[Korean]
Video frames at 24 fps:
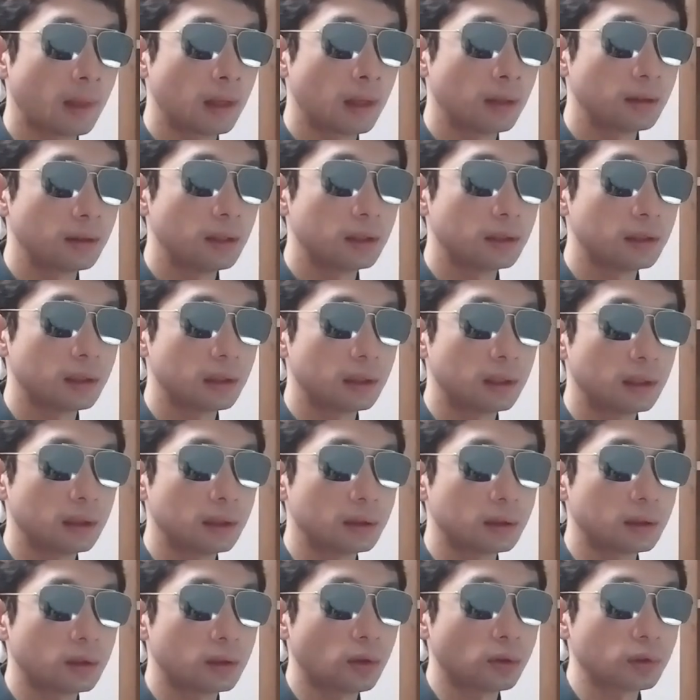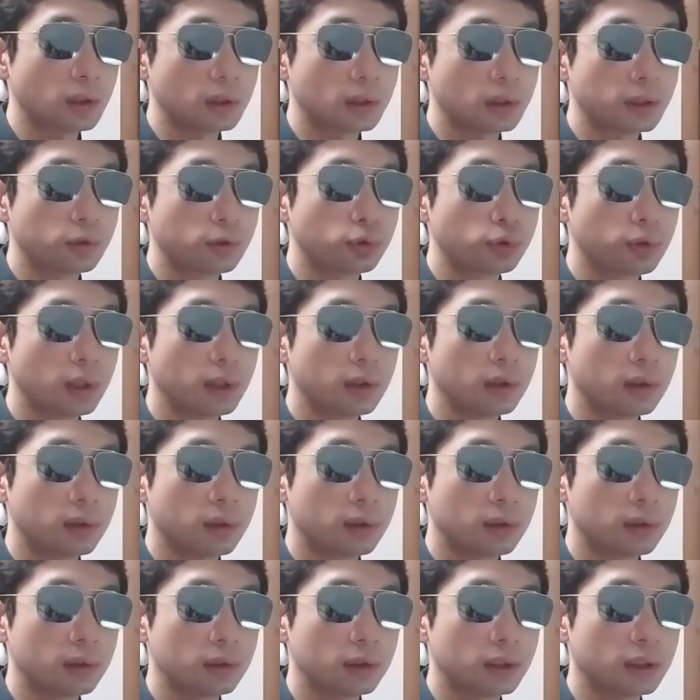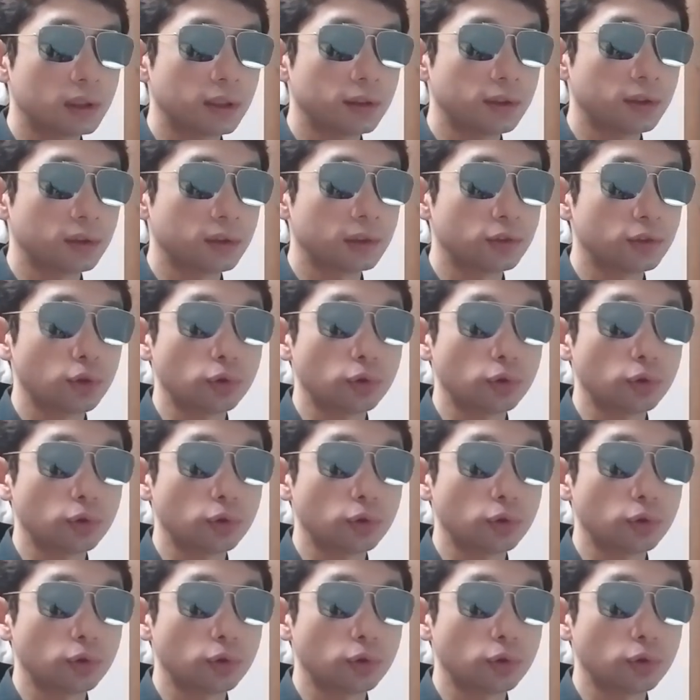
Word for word: 근데 이제 정작 그 국회의원실에서는